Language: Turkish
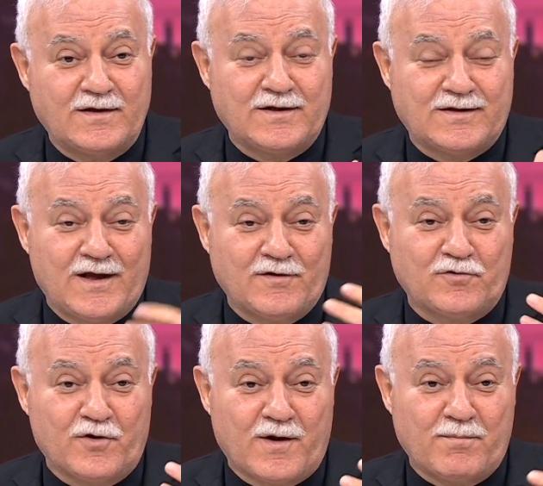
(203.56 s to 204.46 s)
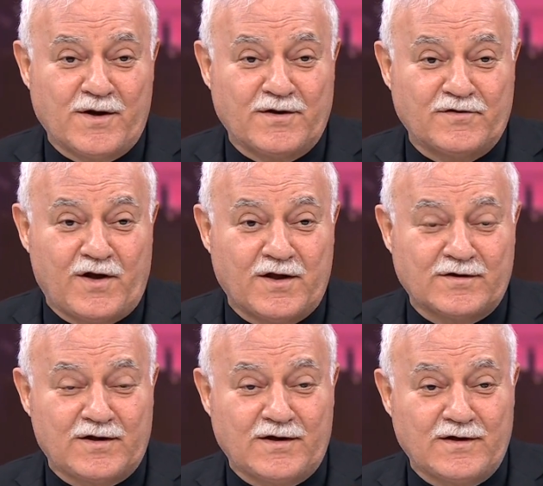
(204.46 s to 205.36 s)
Gittikten sonra biriniz
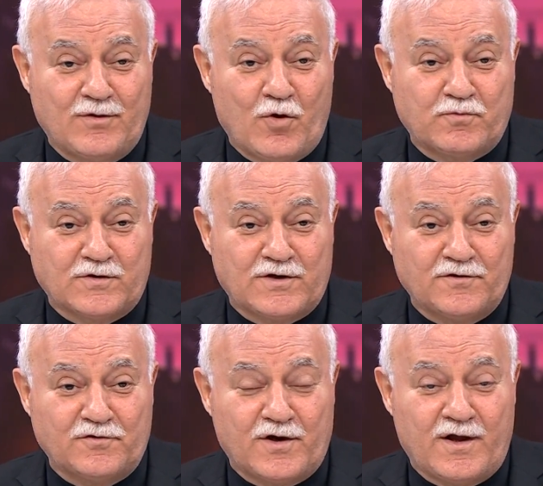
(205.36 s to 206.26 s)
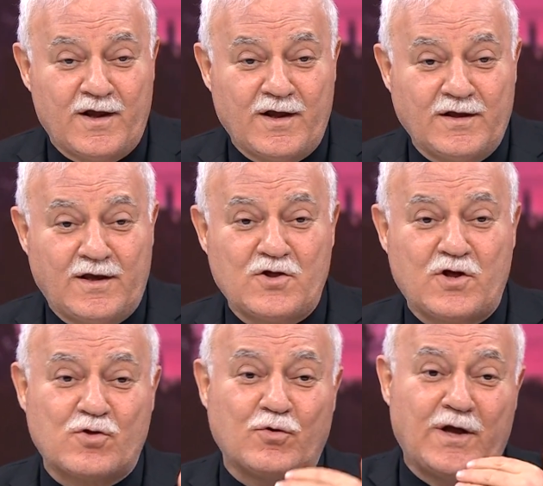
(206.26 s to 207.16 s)
hayattan koptuktan sonra
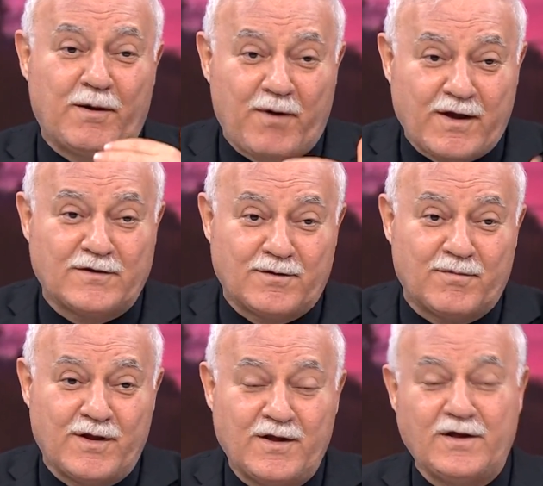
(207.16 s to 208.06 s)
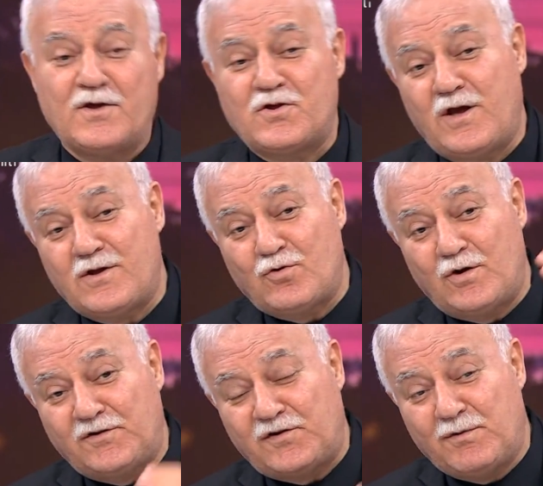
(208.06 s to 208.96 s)
keşke şunu yapaydım, keşke
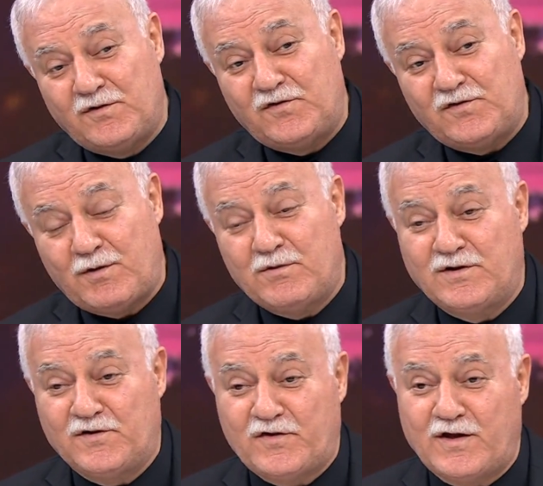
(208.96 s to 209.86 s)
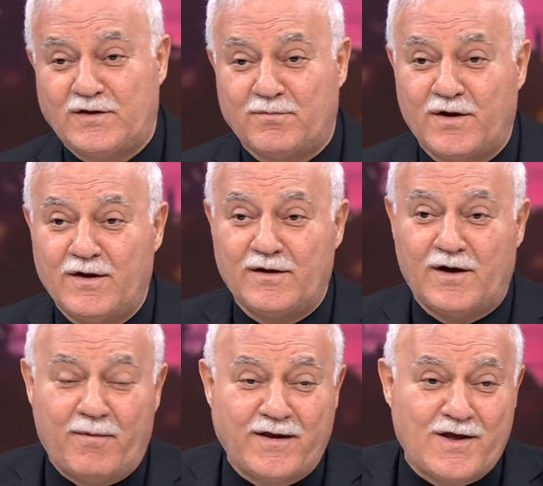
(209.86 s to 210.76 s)
şöyle sevin, sevindirseydim.
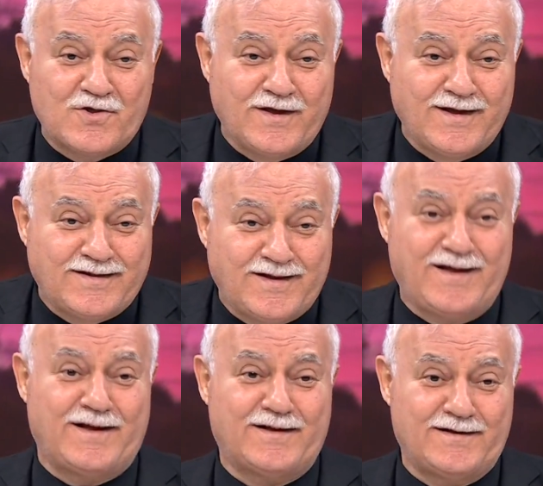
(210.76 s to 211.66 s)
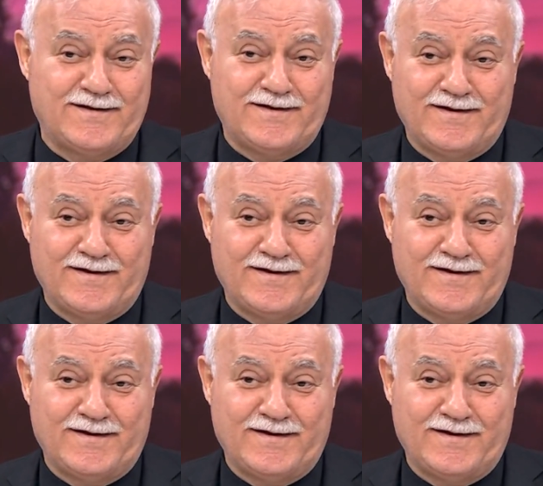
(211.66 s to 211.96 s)
Ama geçti gitti.